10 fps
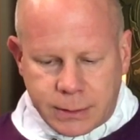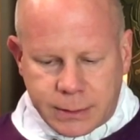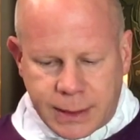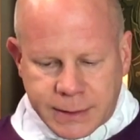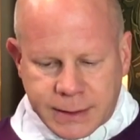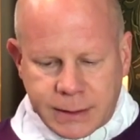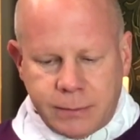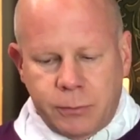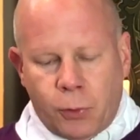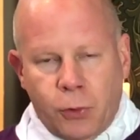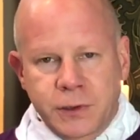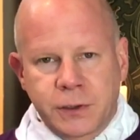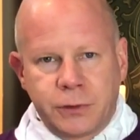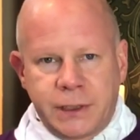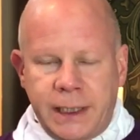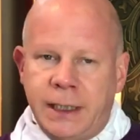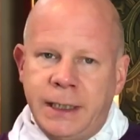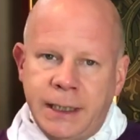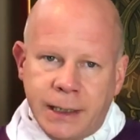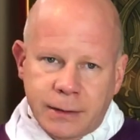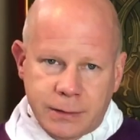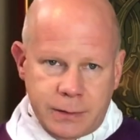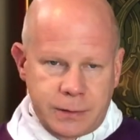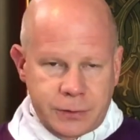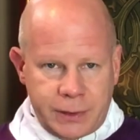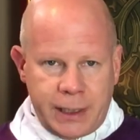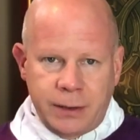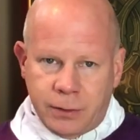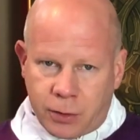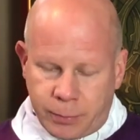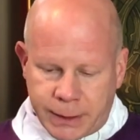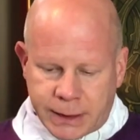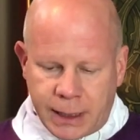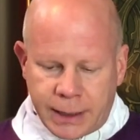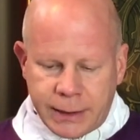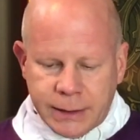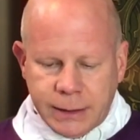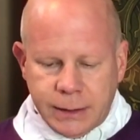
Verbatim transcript: dass Mose und Elia, zu denen komme ich gleich,